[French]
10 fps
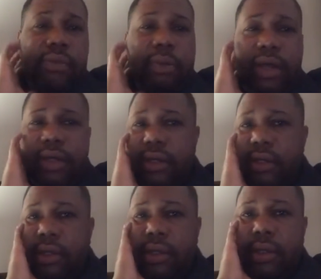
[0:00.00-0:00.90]
pas
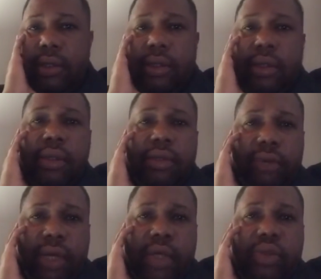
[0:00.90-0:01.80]

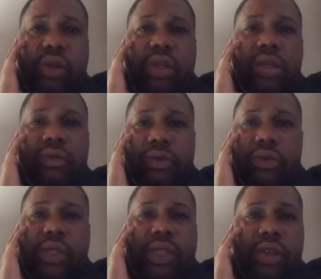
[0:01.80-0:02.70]
Venez à ce rendez-vous,
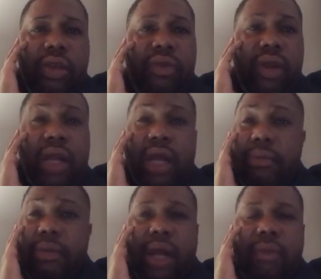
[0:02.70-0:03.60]
le Seigneur fera un grand
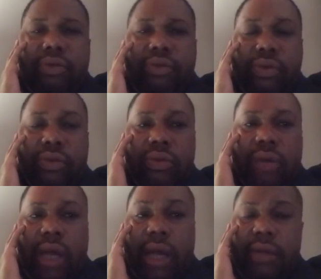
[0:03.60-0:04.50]
miracle pour vous.
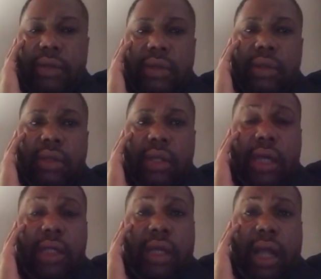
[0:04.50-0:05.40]
Voilà,
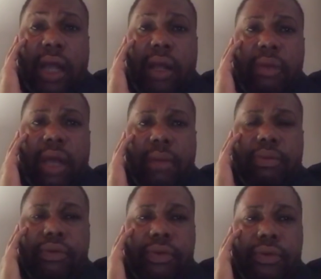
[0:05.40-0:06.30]
un très grand miracle
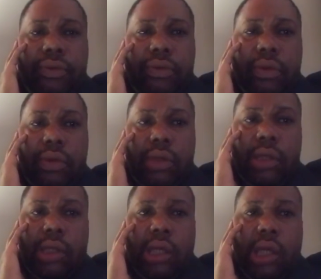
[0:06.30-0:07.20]
pour vous.
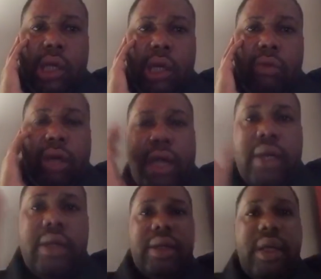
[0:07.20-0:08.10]
Voilà,
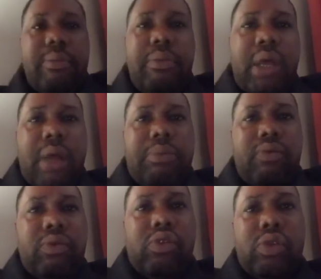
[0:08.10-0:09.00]
un miracle pour
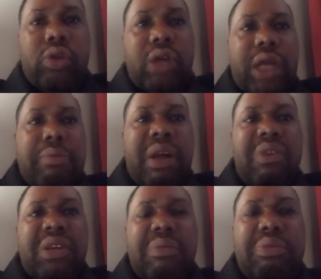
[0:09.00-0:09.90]
vous. Ceux qui n'arrivent pas à
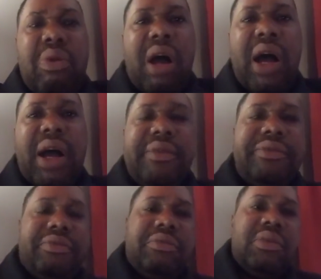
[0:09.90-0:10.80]
avoir d'emploi,
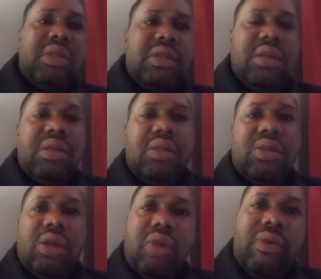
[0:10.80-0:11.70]

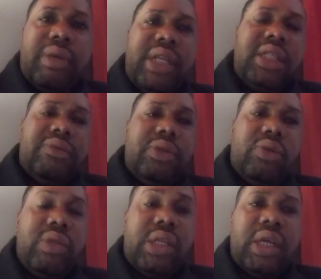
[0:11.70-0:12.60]
ceux qui ont vraiment des
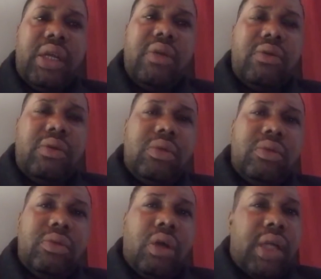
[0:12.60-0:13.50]
difficultés,
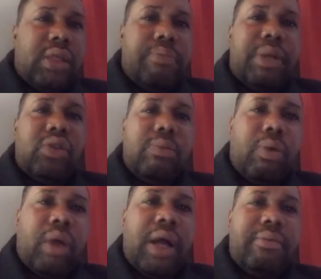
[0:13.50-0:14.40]
ne ratez pas ce
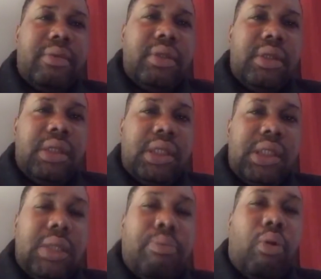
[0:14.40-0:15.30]
programme.
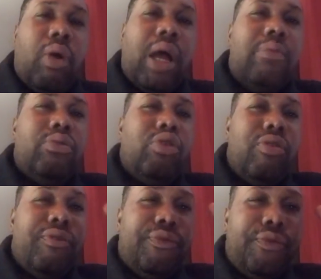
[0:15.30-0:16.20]
Ce programme de
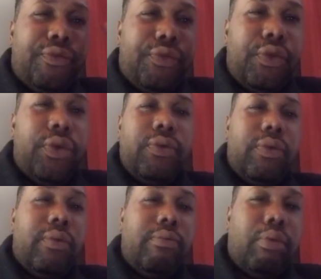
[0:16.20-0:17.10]
feu.
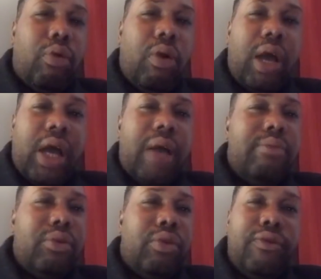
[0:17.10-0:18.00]
Programme
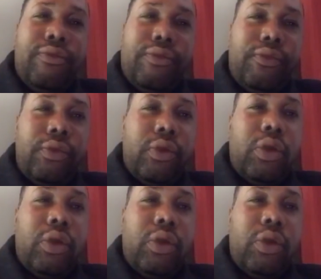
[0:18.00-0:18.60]
de feu